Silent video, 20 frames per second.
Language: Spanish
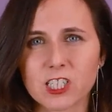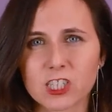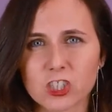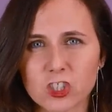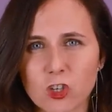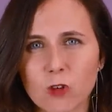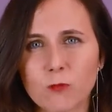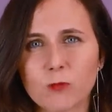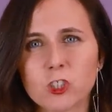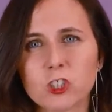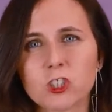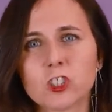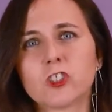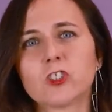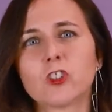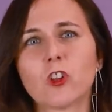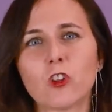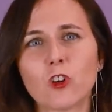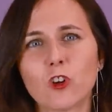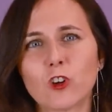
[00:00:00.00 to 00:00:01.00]

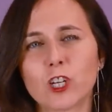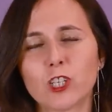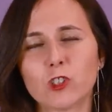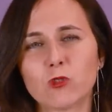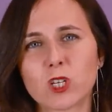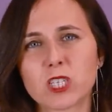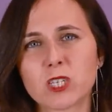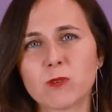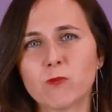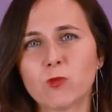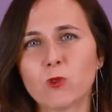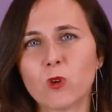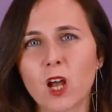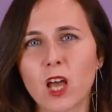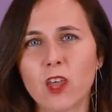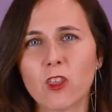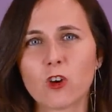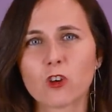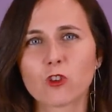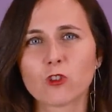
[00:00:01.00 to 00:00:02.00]
Somos todo lo que tú has
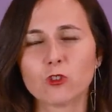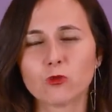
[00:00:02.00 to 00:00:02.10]
empujado